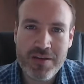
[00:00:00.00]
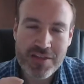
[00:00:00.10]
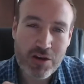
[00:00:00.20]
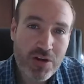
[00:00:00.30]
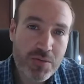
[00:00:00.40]

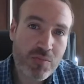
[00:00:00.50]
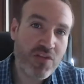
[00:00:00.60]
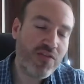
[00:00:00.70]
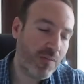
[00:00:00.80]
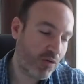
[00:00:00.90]
Tiene un libro muy
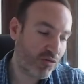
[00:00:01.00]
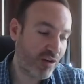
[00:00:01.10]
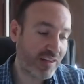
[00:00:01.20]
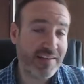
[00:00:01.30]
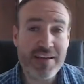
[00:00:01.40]
famoso
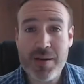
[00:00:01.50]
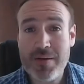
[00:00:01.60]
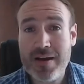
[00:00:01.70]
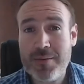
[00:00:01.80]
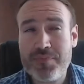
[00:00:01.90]
que también se
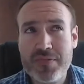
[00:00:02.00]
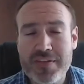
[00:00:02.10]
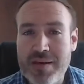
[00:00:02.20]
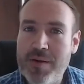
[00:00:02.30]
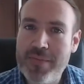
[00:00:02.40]
llama,
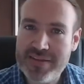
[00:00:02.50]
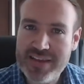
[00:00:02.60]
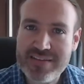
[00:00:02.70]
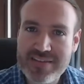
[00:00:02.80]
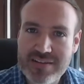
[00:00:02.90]
se llama
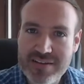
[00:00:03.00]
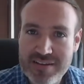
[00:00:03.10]
Metas,